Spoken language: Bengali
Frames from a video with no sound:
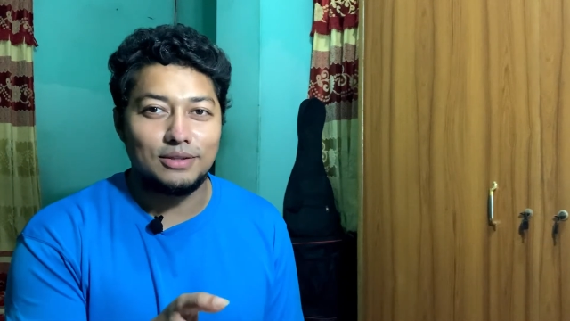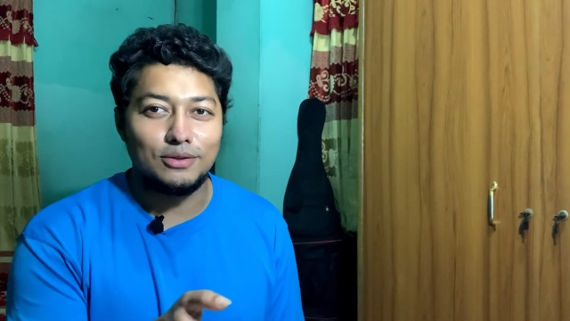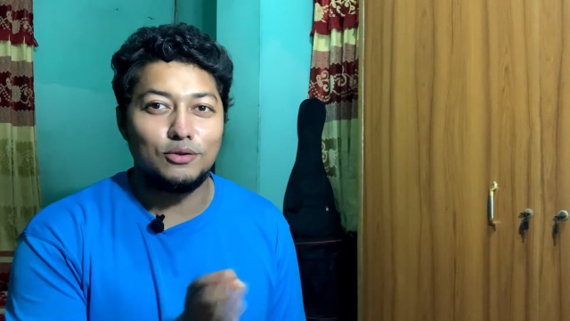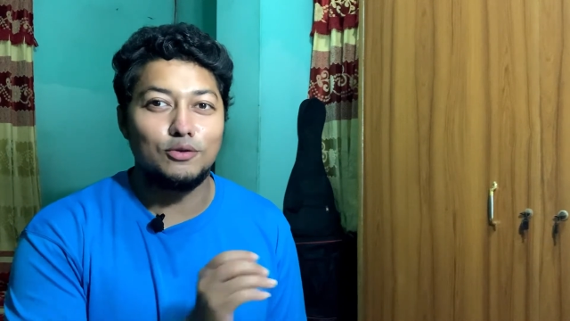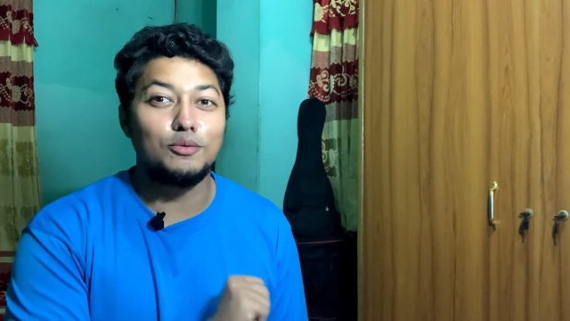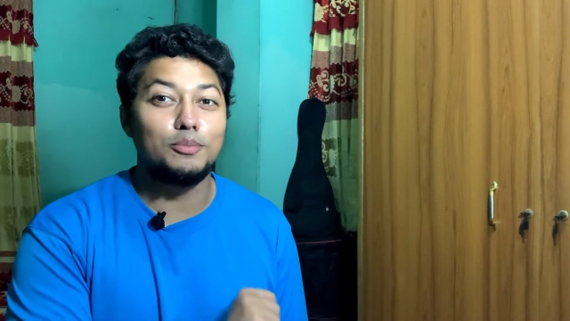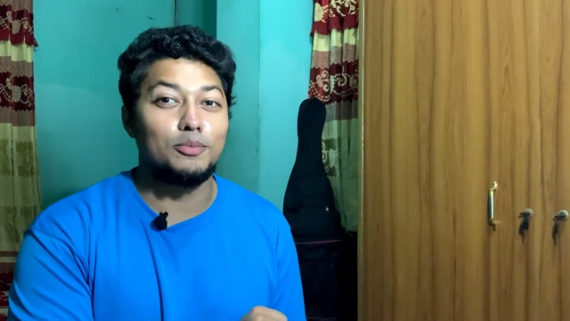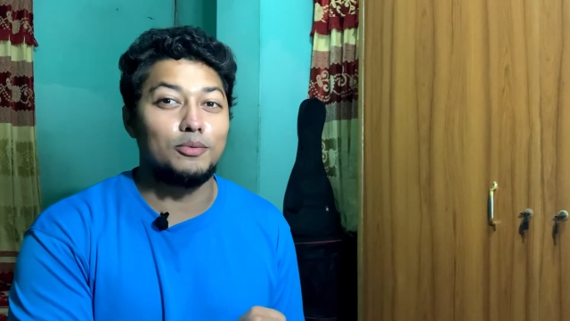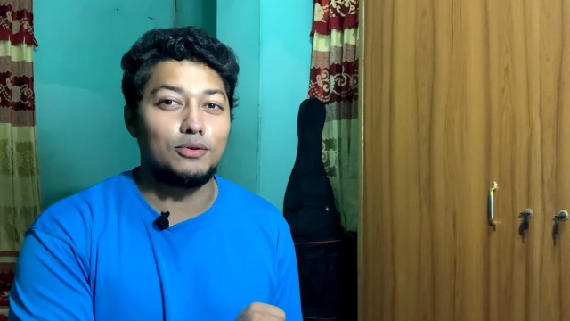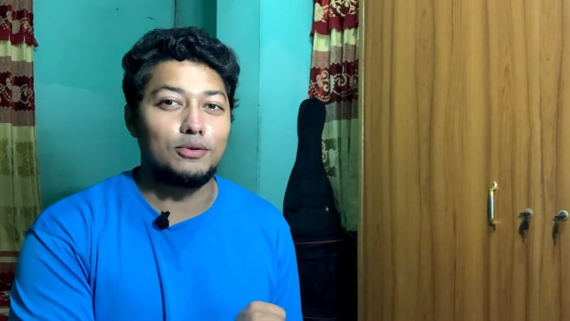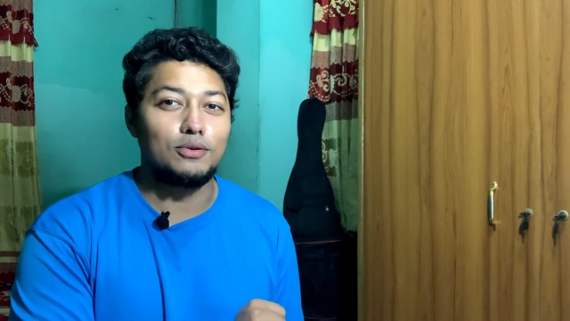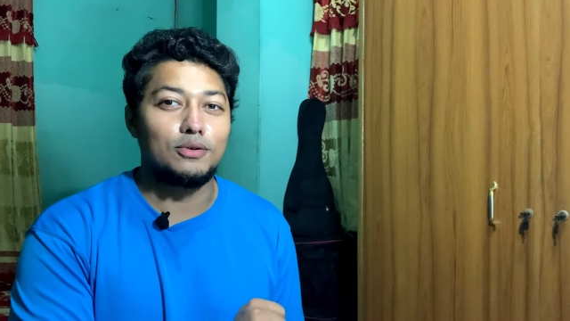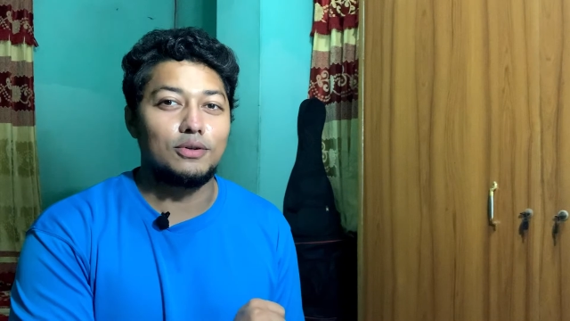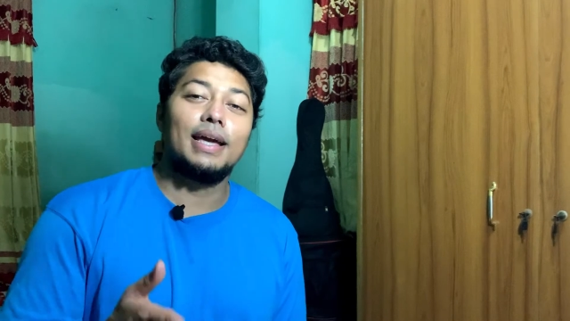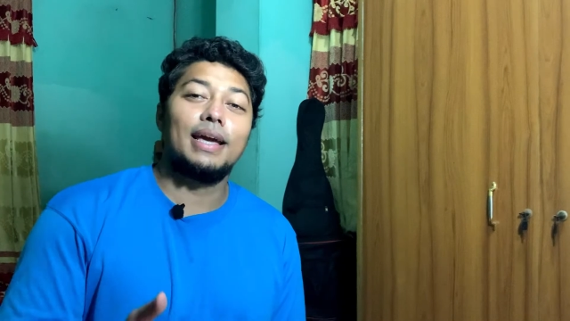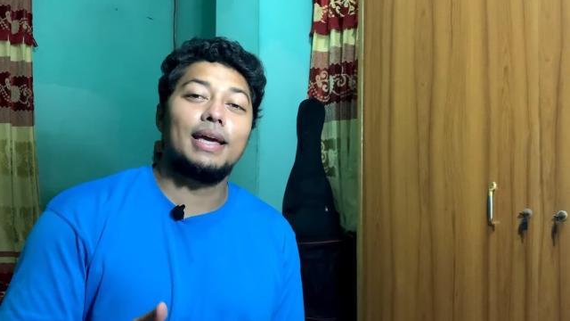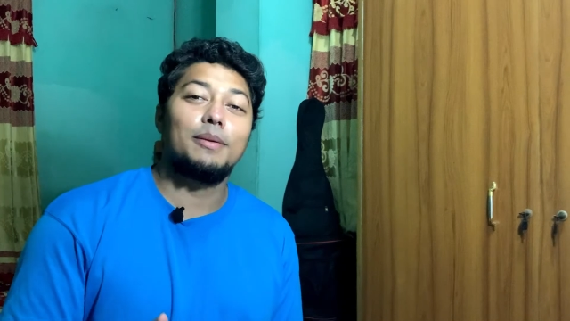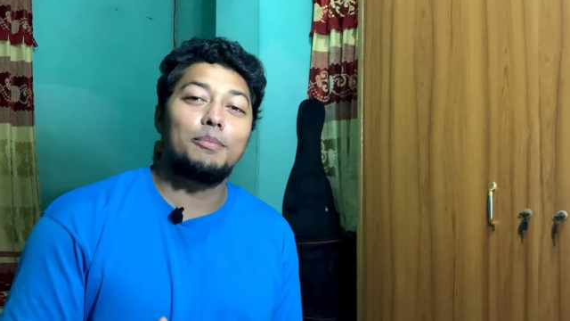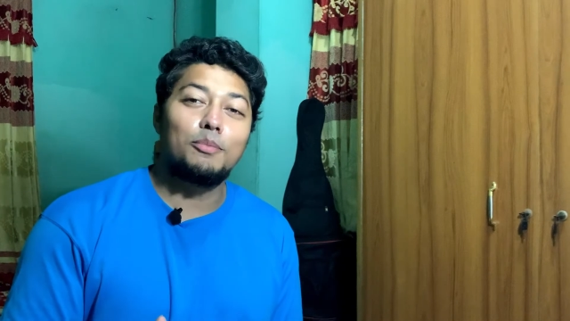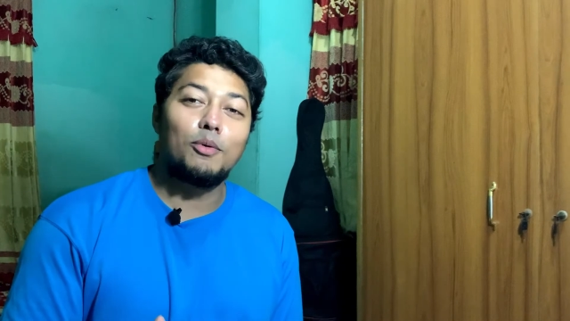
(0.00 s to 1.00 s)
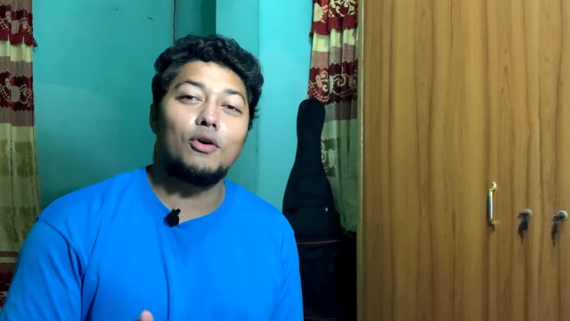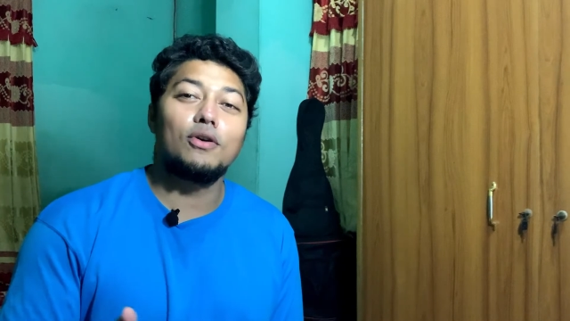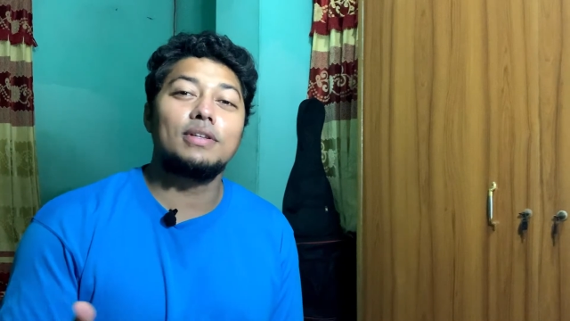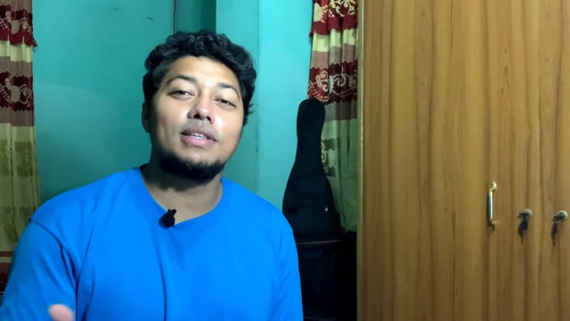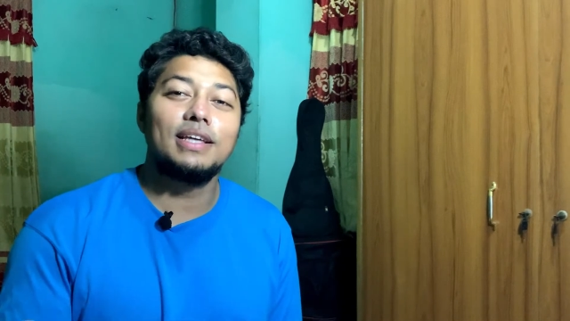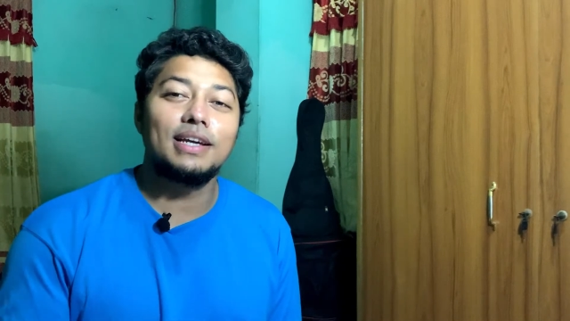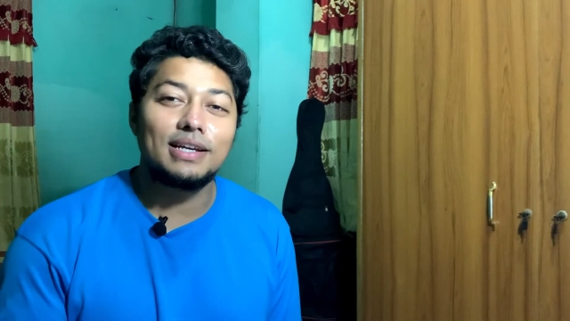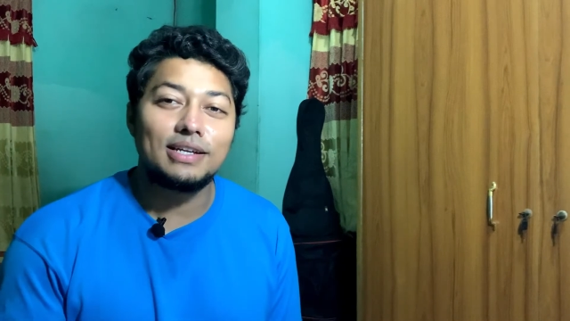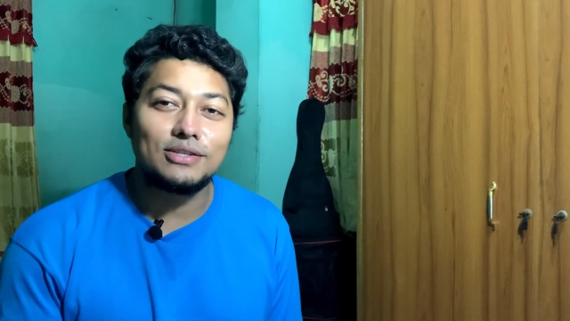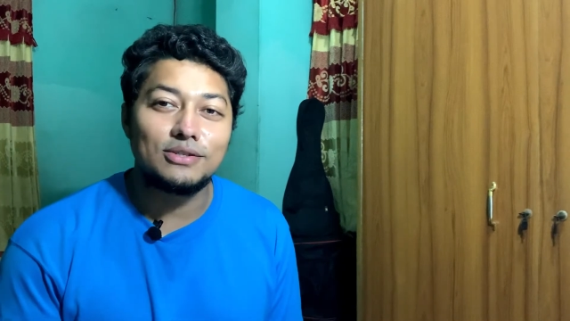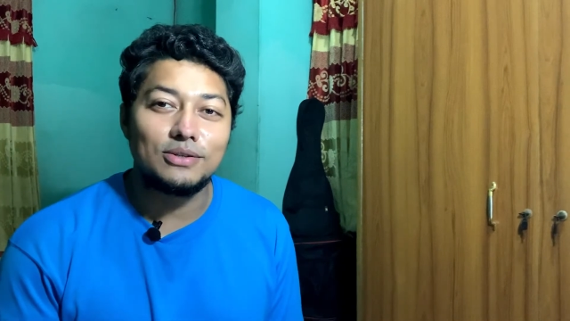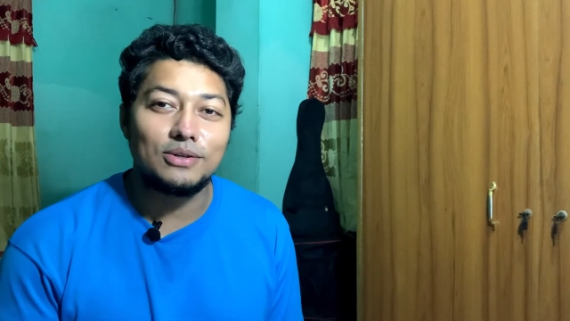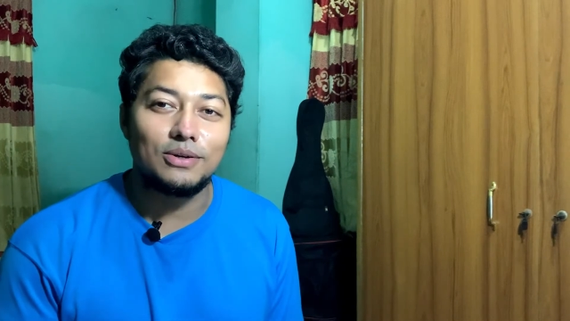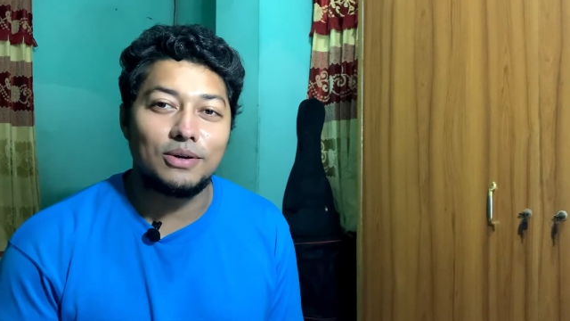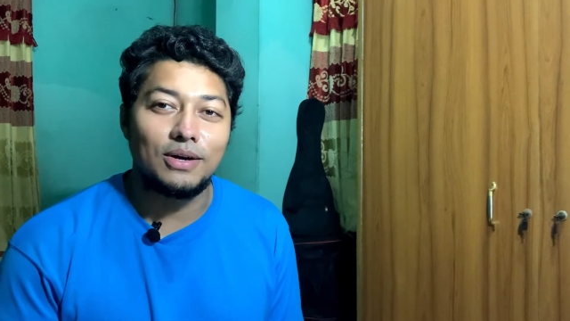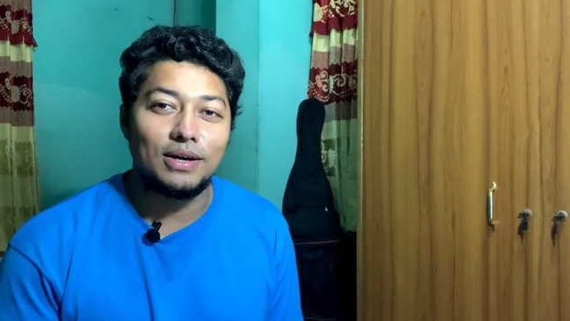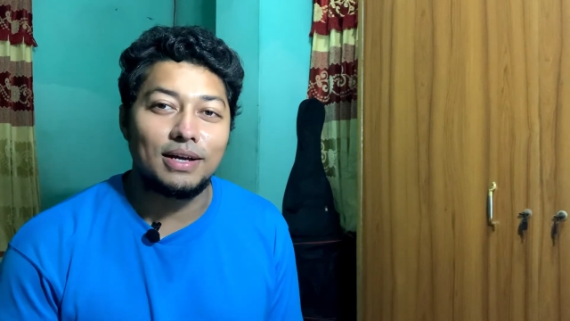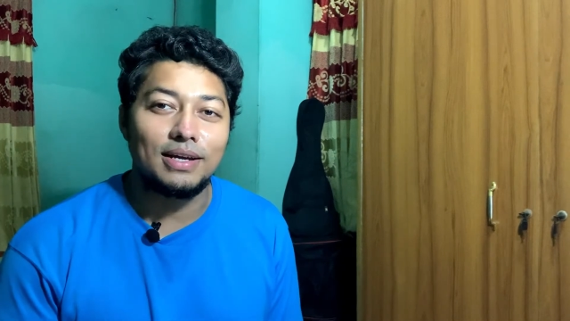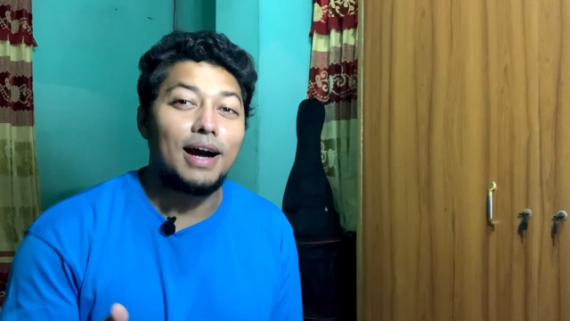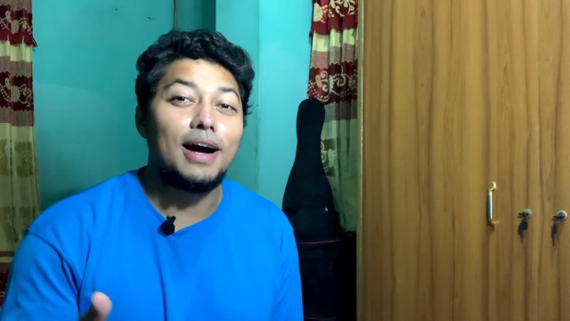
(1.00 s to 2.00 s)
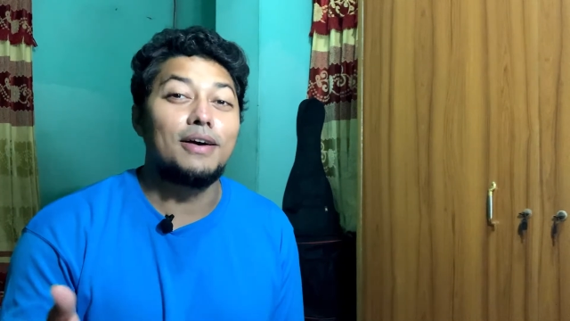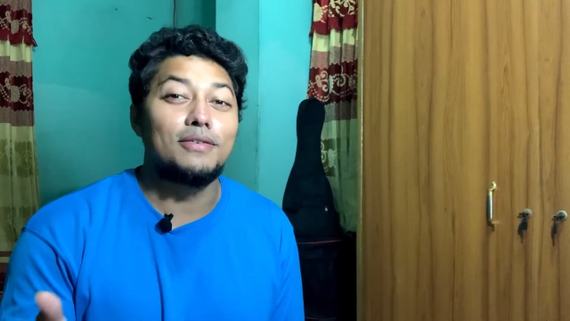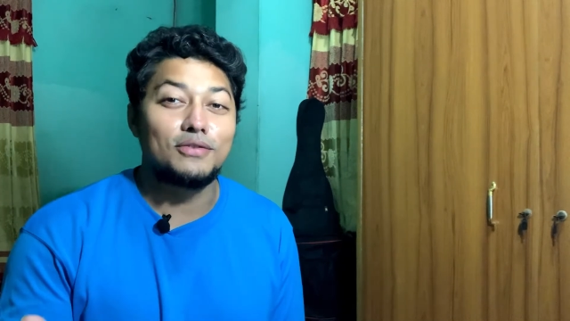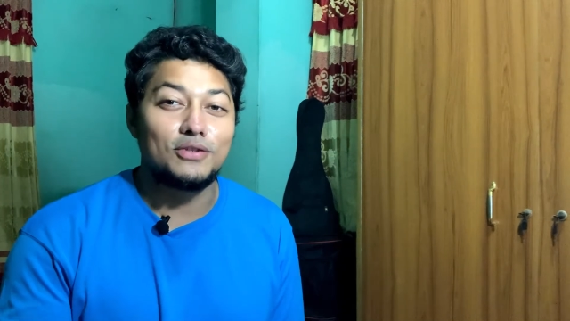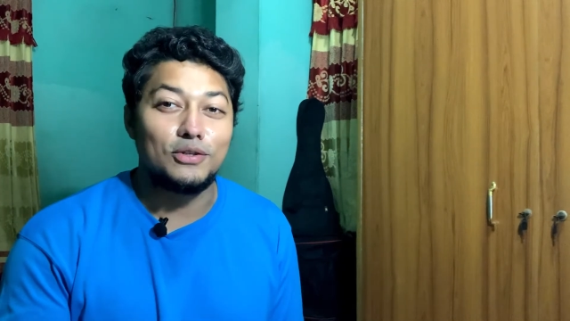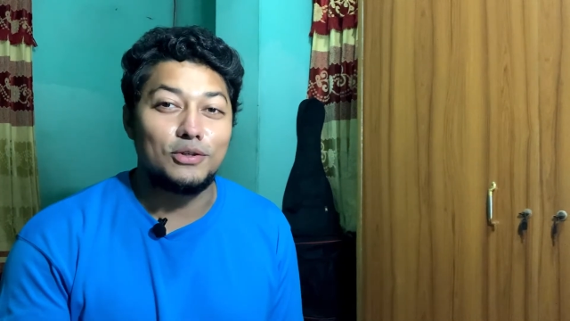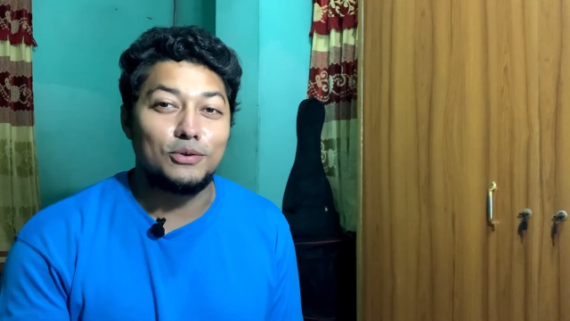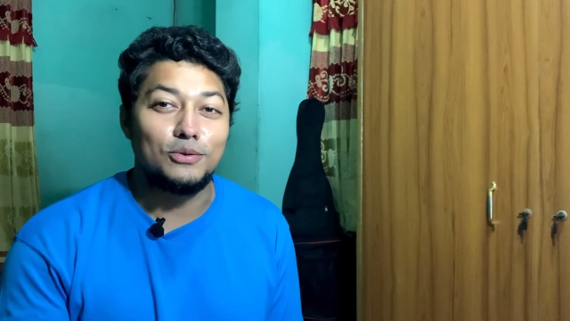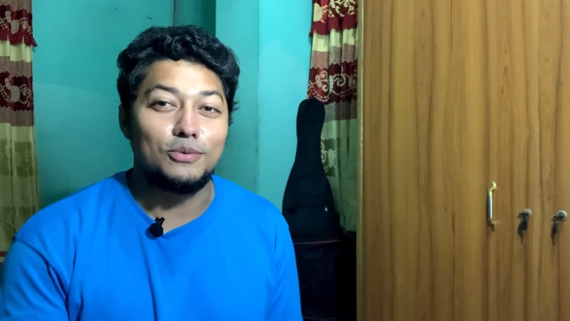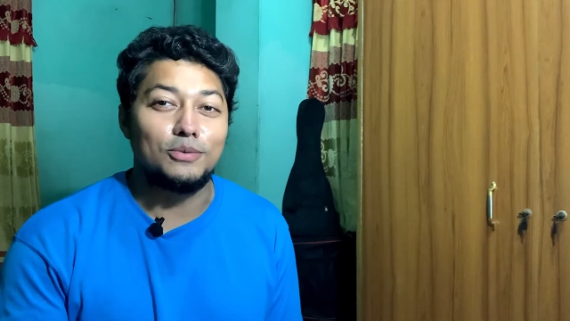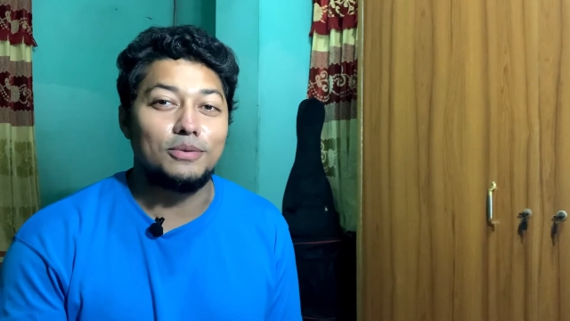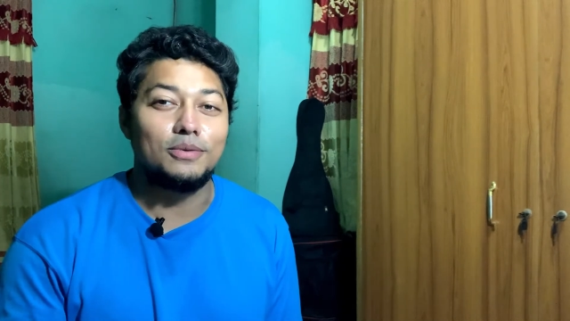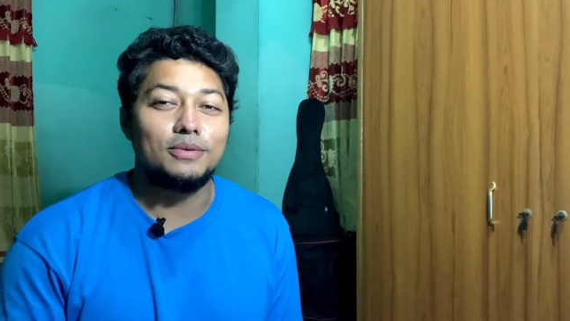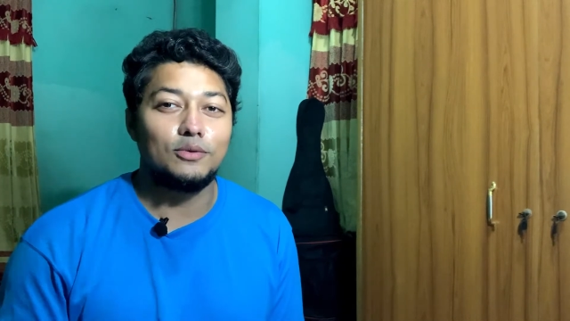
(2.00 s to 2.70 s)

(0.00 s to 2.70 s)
দুপুর এরপর থেকে শুরু হয় আফটারনুন